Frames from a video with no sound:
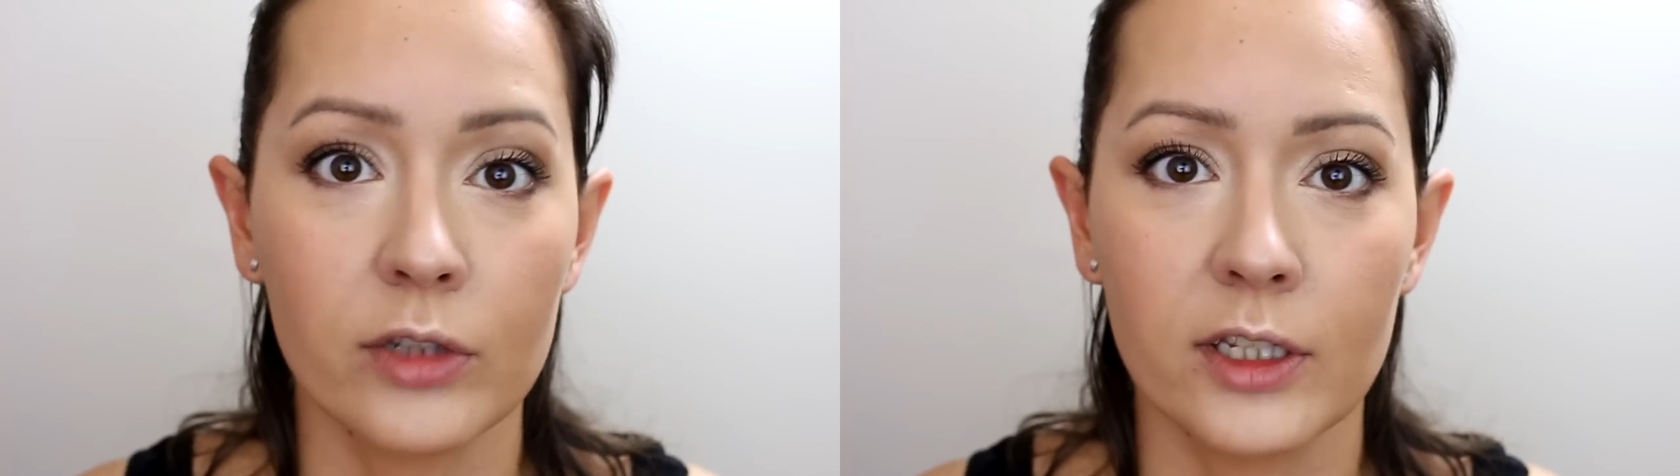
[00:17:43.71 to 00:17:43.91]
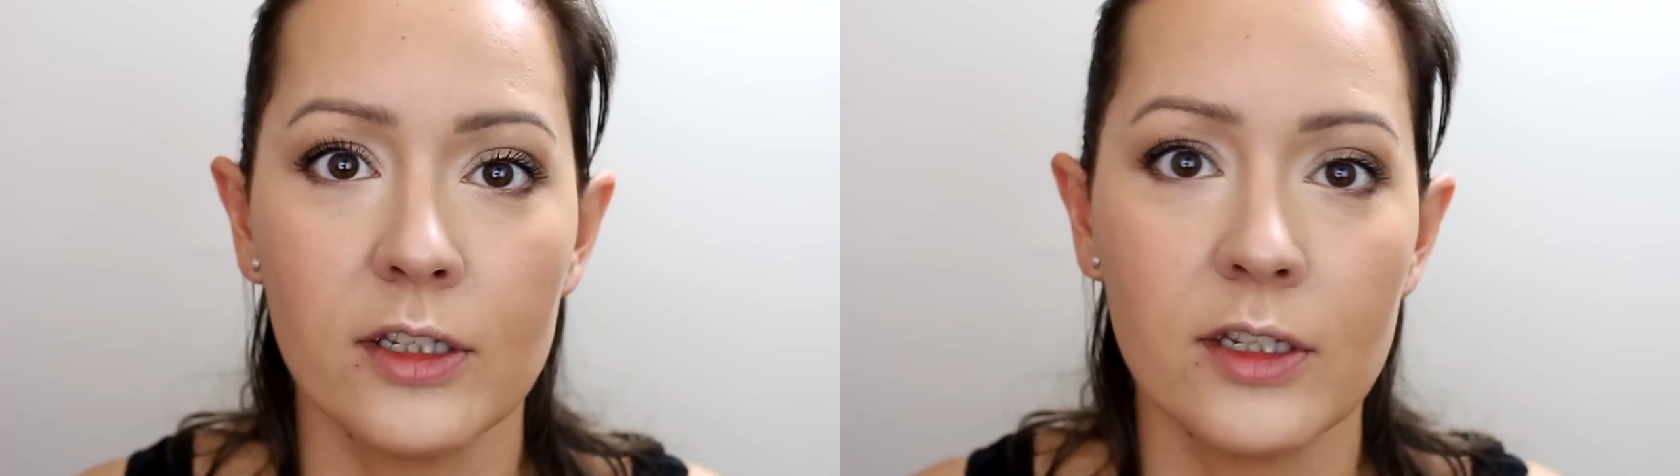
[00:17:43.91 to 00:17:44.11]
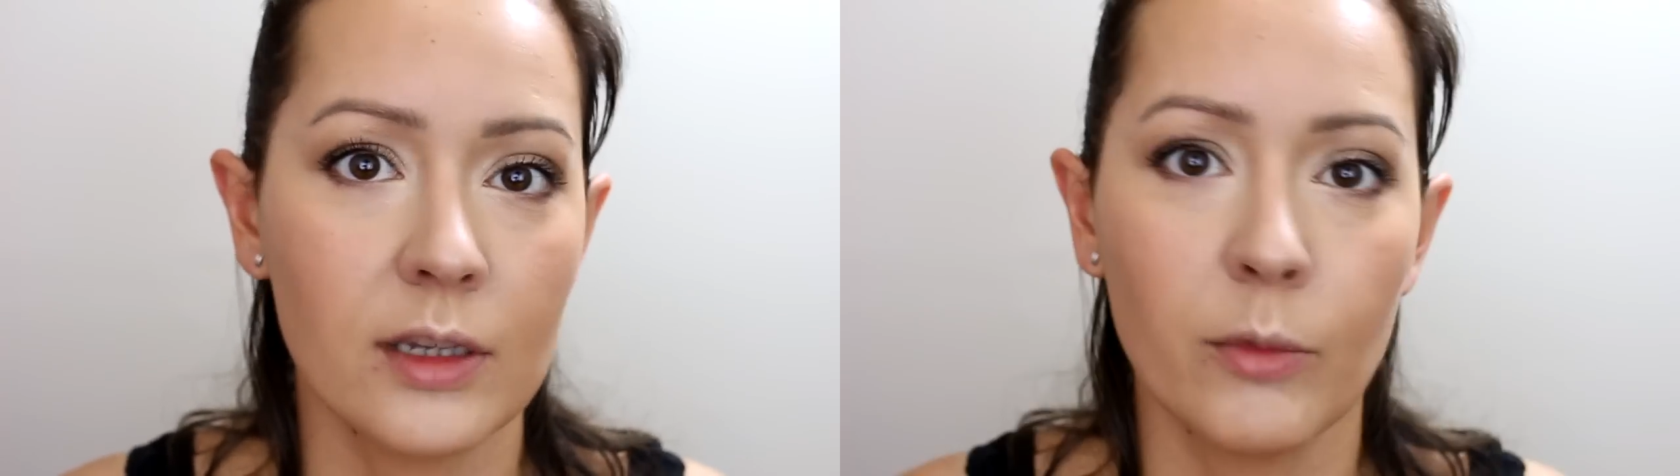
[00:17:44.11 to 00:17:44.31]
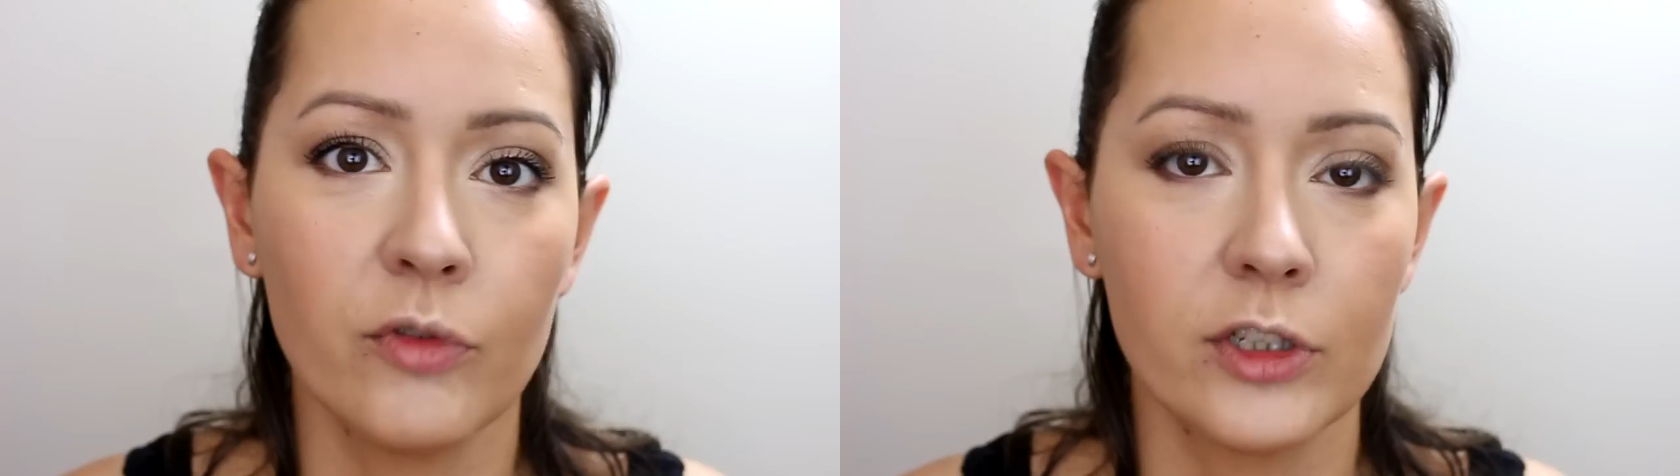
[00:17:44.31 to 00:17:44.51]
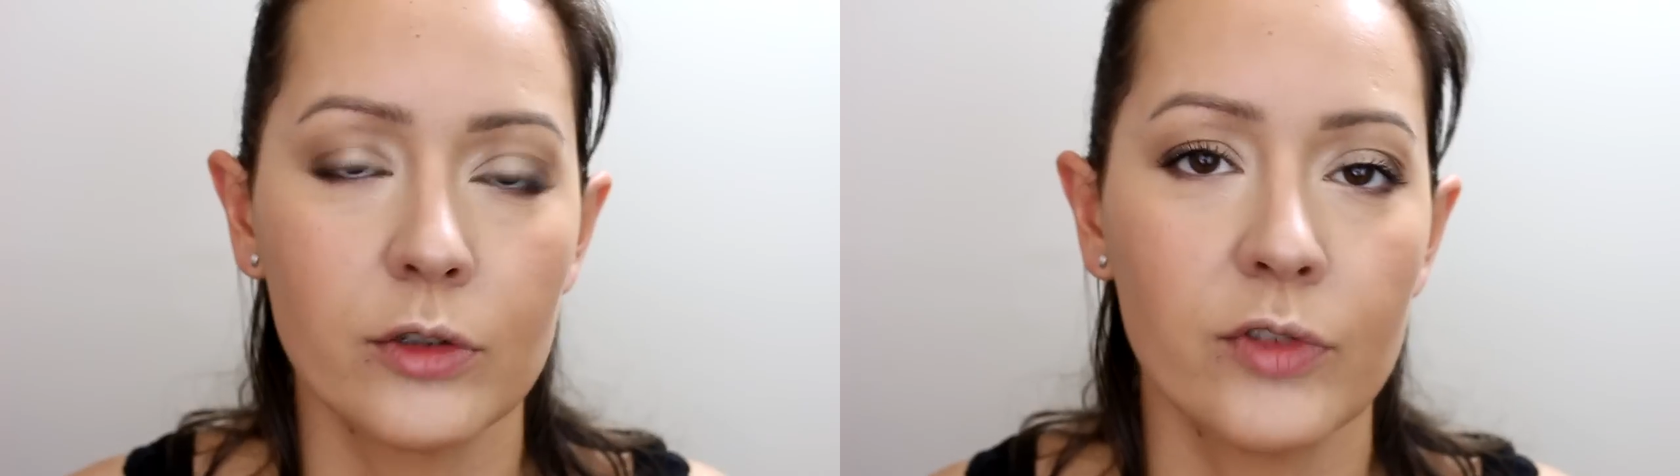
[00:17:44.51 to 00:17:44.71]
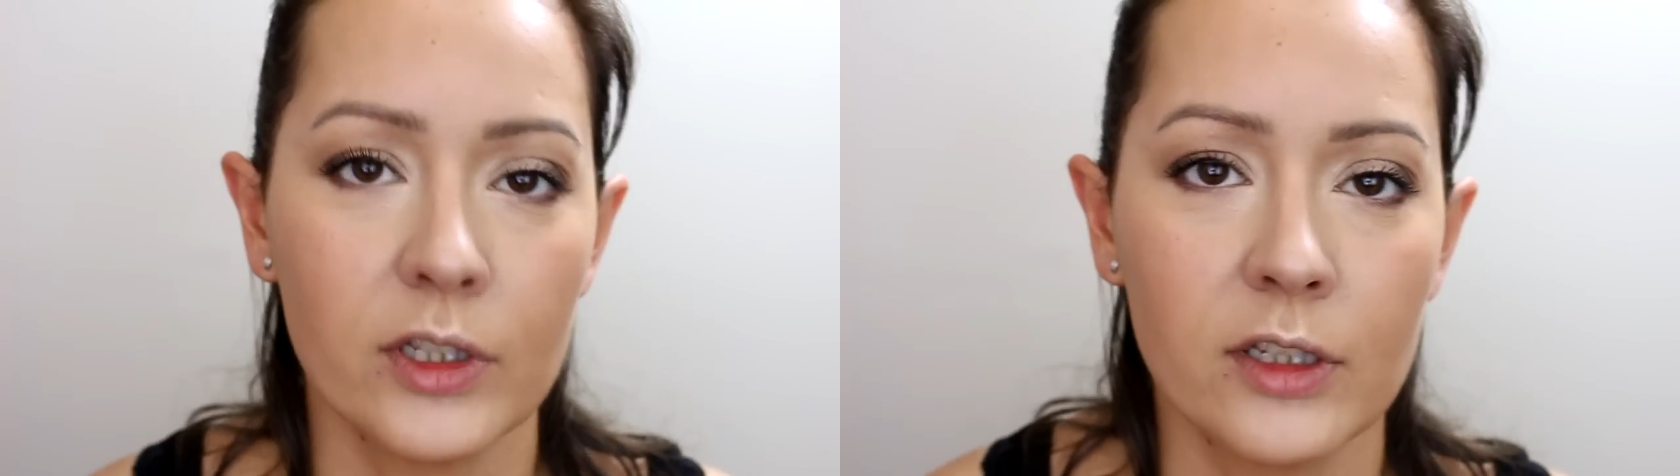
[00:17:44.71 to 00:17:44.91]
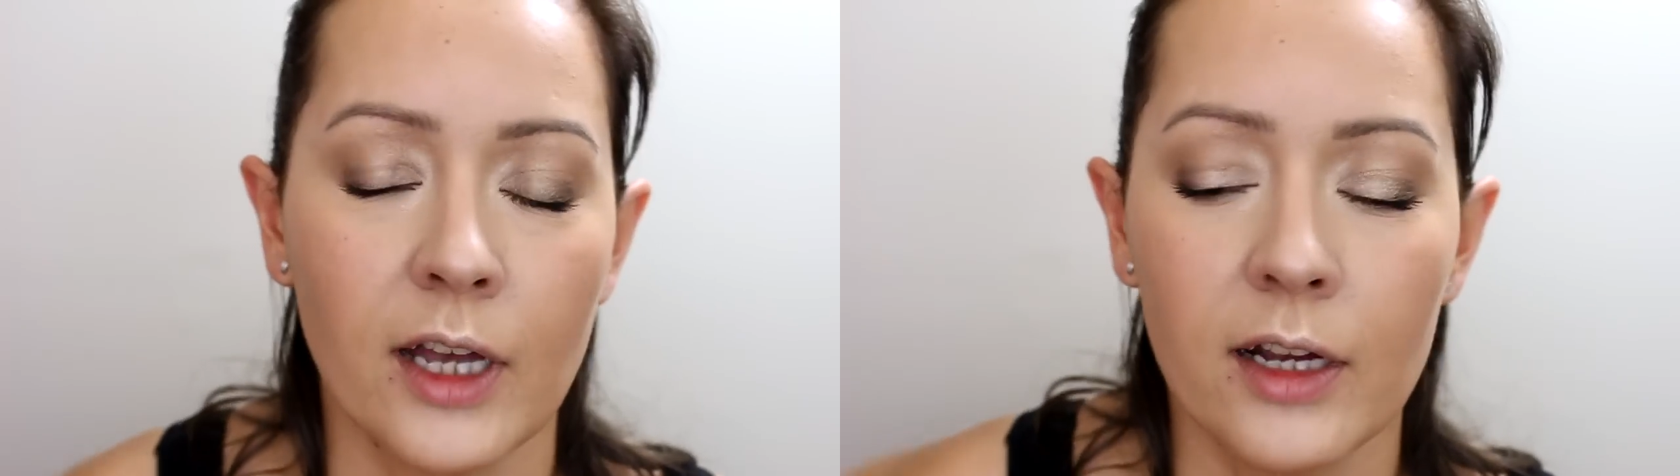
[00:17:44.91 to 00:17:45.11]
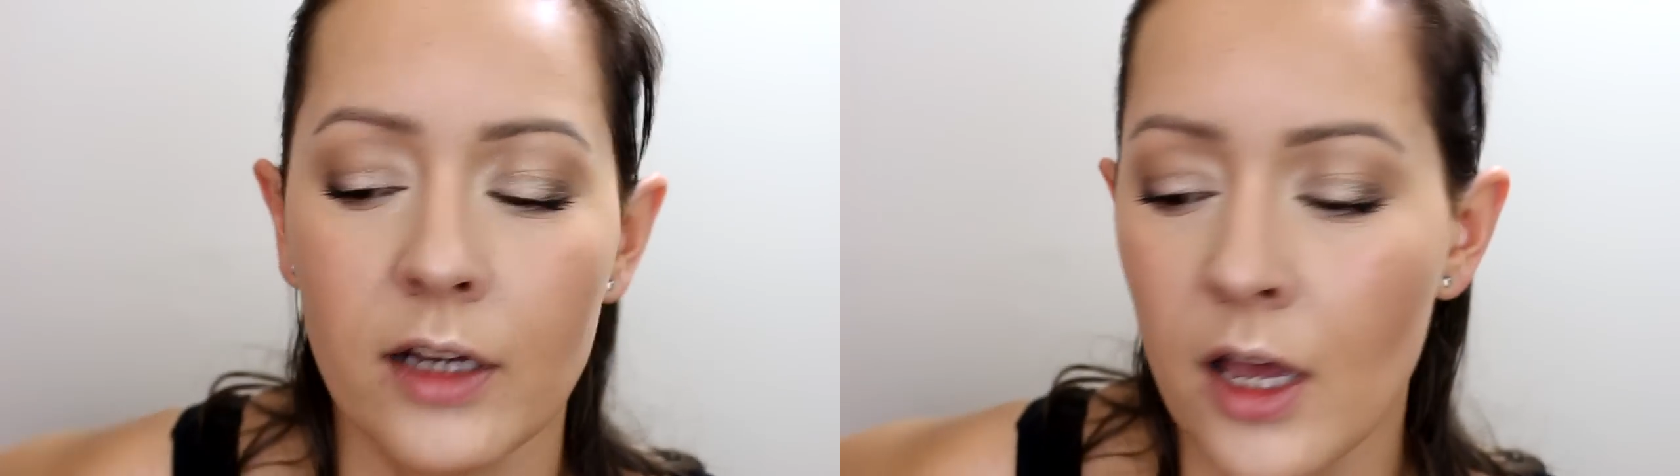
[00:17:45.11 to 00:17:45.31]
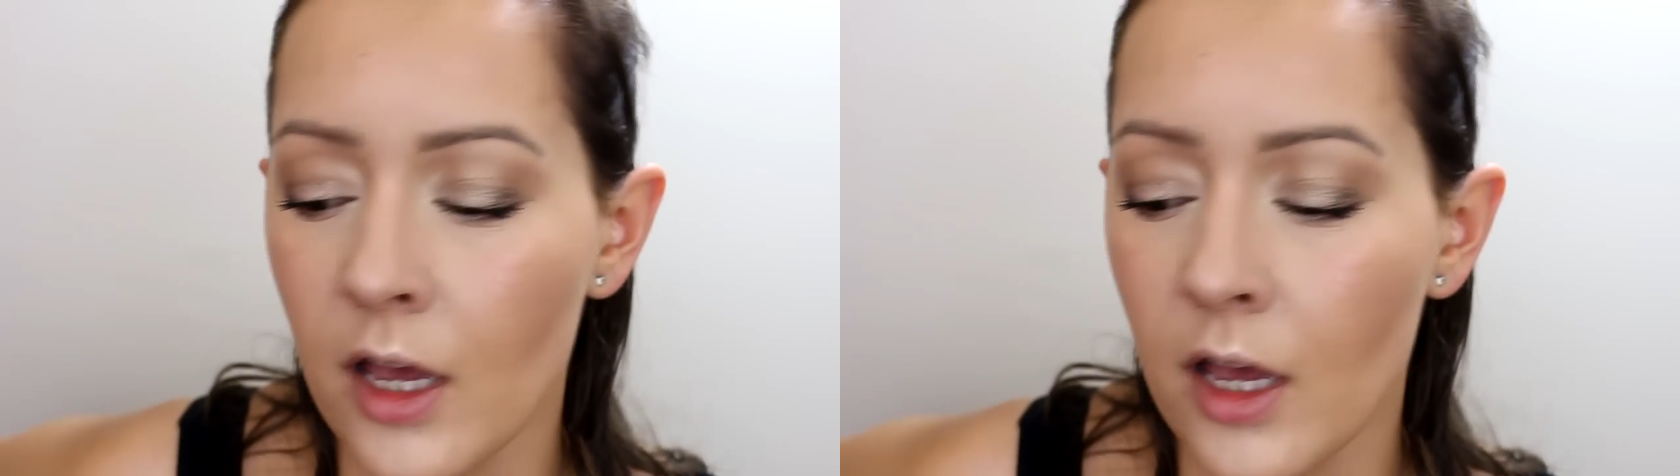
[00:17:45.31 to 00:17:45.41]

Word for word: taki niesamowity, to wtedy tak,